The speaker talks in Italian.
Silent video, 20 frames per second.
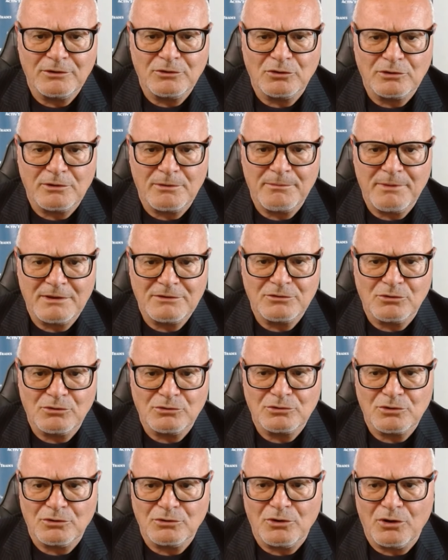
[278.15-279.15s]
1,28,5
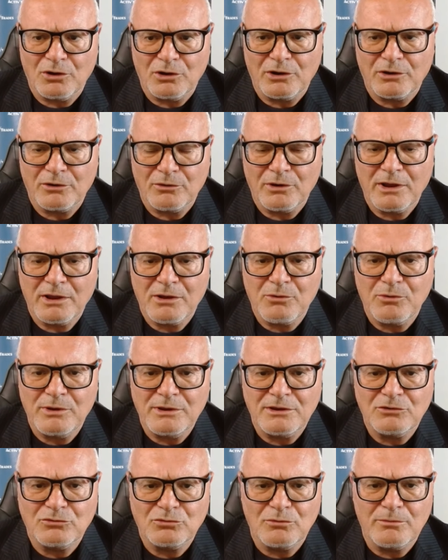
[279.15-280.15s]
contro dollaro e
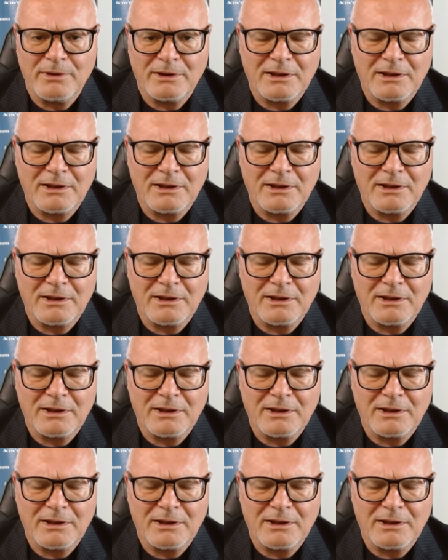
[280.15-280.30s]
quindi sul